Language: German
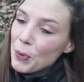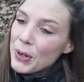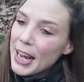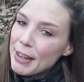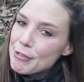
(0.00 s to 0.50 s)

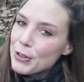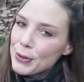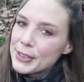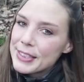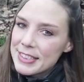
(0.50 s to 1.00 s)
O Knife
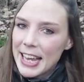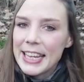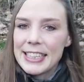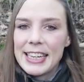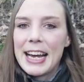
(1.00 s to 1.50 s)
schon
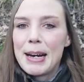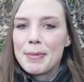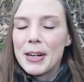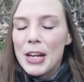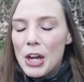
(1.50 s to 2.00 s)
gezeigt
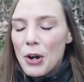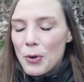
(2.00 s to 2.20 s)
habe